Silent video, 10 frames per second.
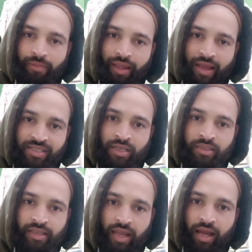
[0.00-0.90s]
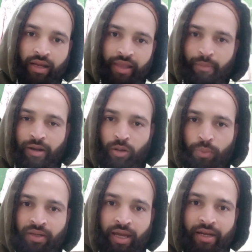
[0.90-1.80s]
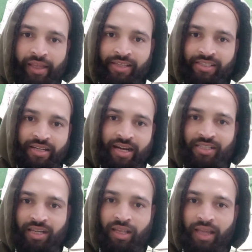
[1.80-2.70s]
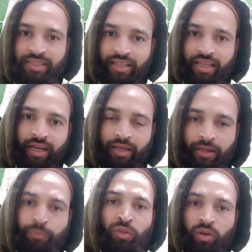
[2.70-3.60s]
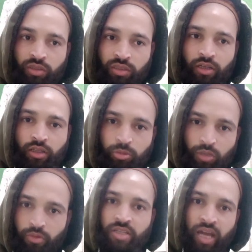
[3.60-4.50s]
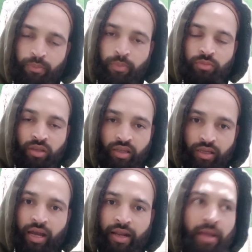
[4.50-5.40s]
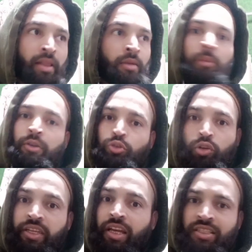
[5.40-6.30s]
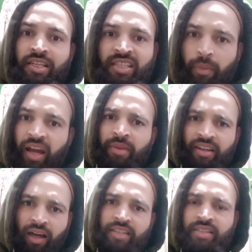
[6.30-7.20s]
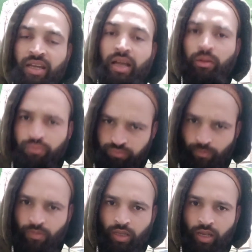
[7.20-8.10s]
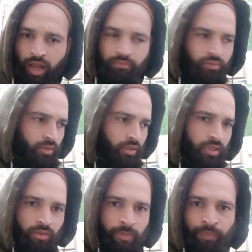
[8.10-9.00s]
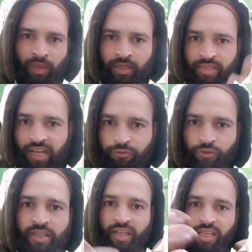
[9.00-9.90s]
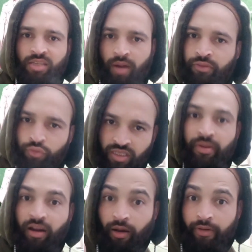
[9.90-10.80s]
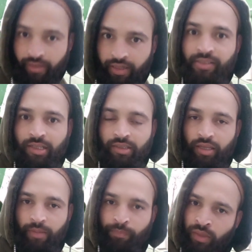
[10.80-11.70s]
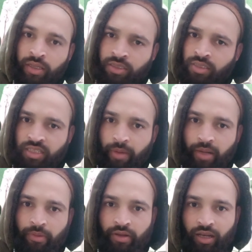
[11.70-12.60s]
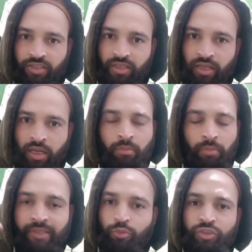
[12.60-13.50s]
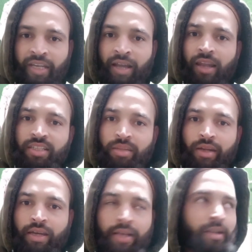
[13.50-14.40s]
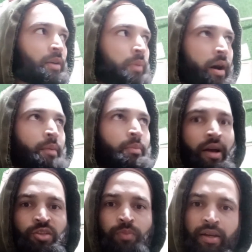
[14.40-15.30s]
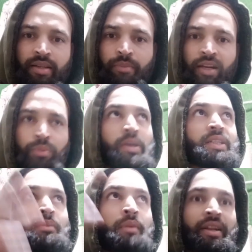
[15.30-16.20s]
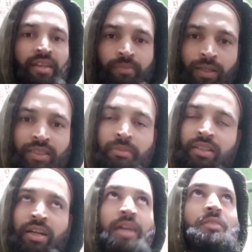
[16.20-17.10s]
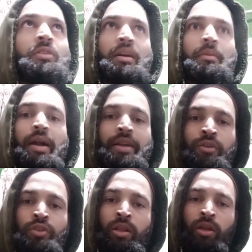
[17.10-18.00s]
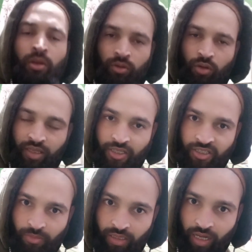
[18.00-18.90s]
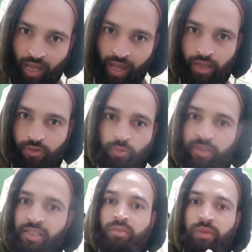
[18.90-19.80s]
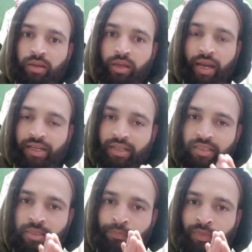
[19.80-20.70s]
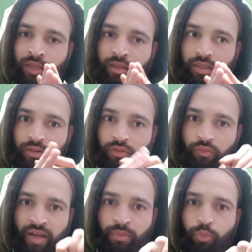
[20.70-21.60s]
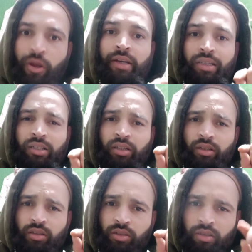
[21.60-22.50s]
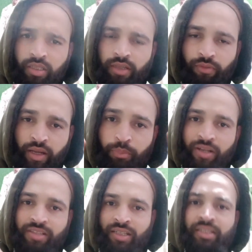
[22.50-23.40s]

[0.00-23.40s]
में कैसे इसका कैमरा ओपन करना है कैसे नेट चलाना है कैसे क्या करना तो थोड़ा बहुत जानकार है बट उसको ये चीज़ के बारे में नॉलेज नहीं क्या आप सेलफोन कि स्मार्टफोन से भी अर्निंग कर सकते हैं इस चीज़ के बारे में नॉलेज नहीं बट मुझे नॉलेज है मैं कर रहा हूँ बार बारिश पड़ रही है बर्फ़ पड़ मार्केट बंद है मैं दुकान खोल के बैठा हूँ कोई कस्टमर सुबह से एटलीस्ट वन पॉइंट वन परसेंट